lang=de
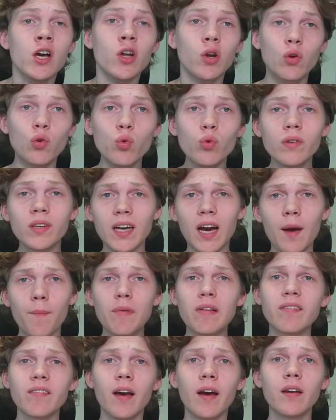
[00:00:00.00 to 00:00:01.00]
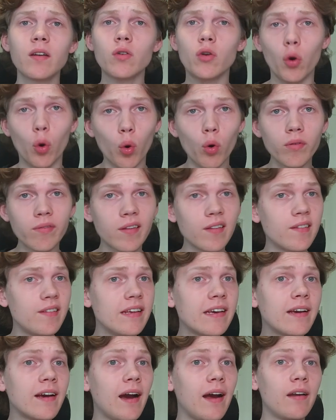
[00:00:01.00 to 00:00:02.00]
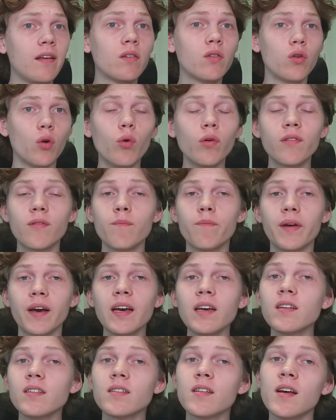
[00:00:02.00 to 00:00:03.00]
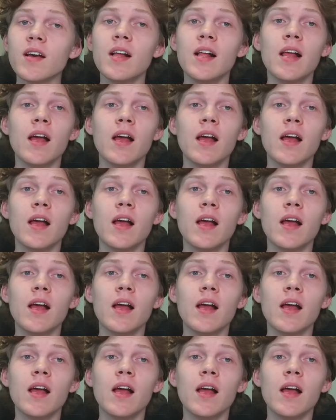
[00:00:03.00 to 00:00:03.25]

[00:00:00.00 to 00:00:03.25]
Nun gab es ein großes Leak, einen großen Bericht